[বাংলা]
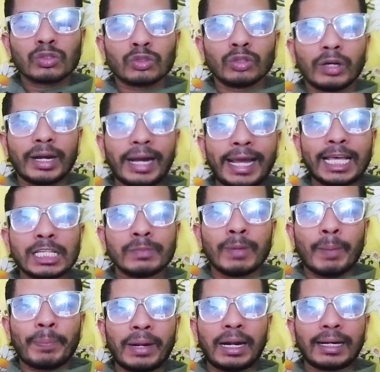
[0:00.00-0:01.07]
সো গাইজ
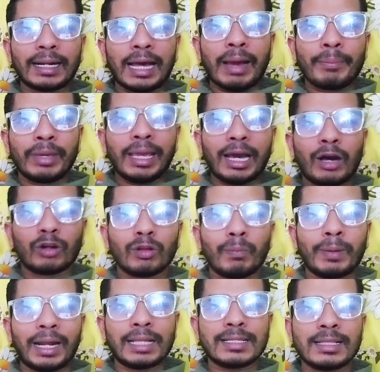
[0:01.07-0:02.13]
ব্যাপার না আমি এখনো
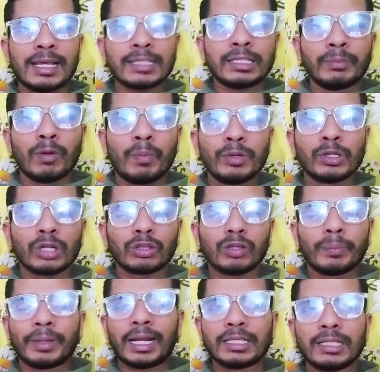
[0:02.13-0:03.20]
ব্রাজিলে আছি
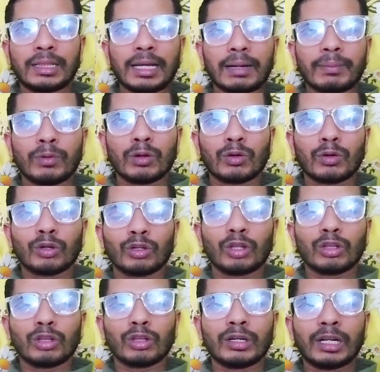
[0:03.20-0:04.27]
ভবিষ্যতে ব্রাজিল থাকবো কোনো
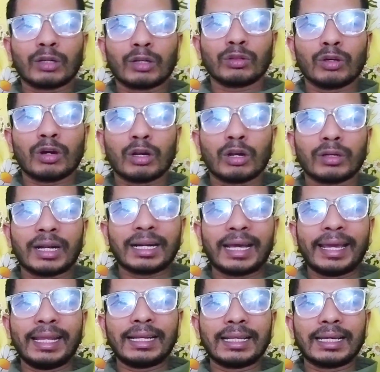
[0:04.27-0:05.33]
ধরনের কোনো ঘটনা
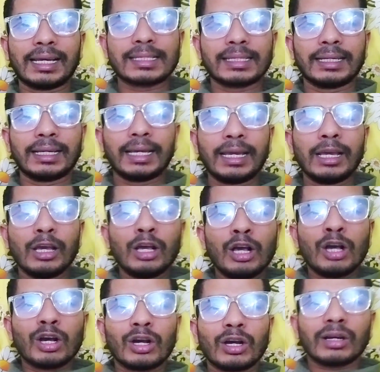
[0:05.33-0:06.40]
নাই ঠিক আছে
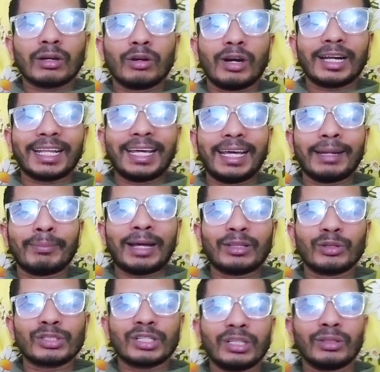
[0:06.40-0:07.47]
ঘরের
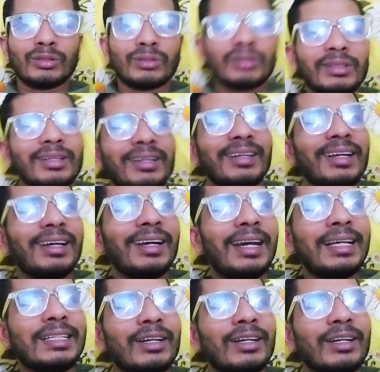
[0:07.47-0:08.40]
মানুষ কি এই